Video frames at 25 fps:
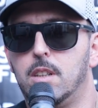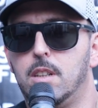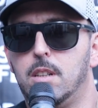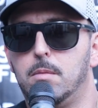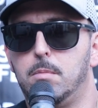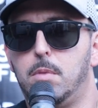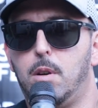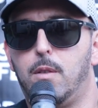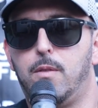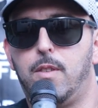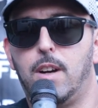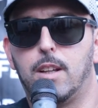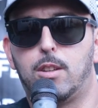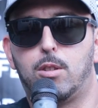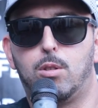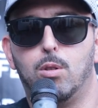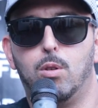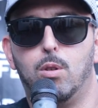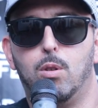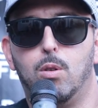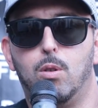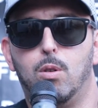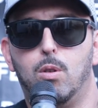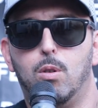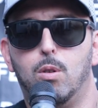abbiamo,
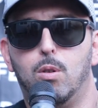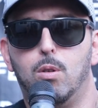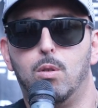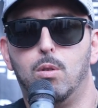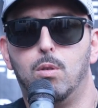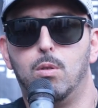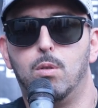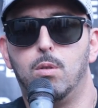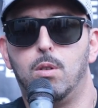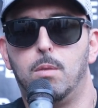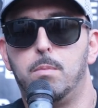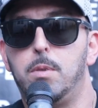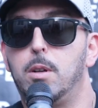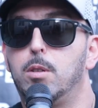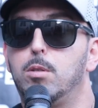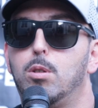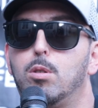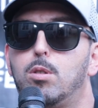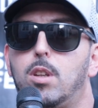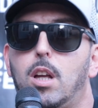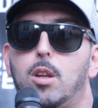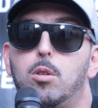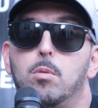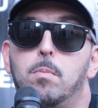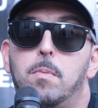fatto, abbiamo
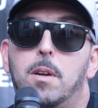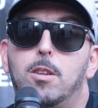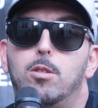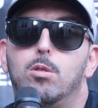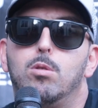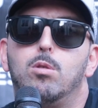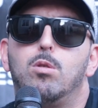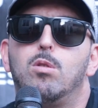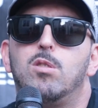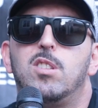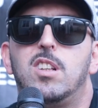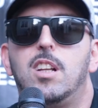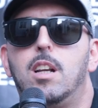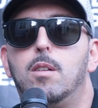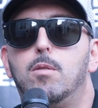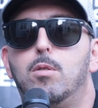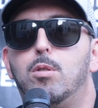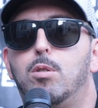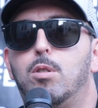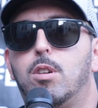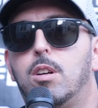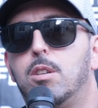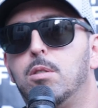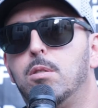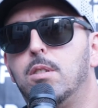adottato un metodo di
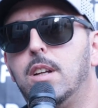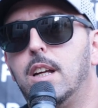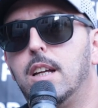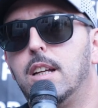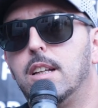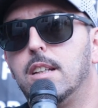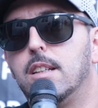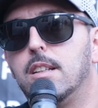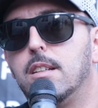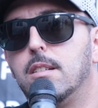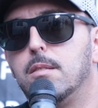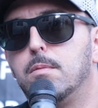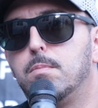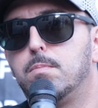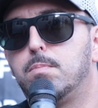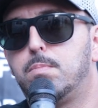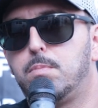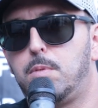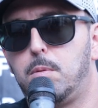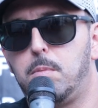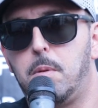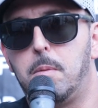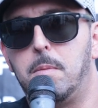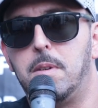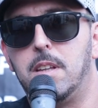lavoro che non è
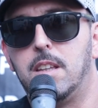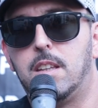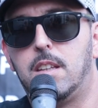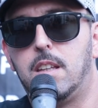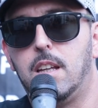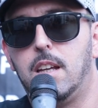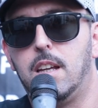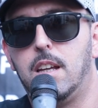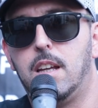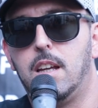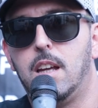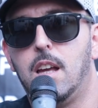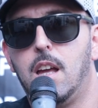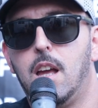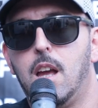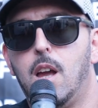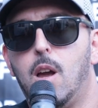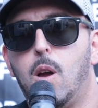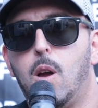propriamente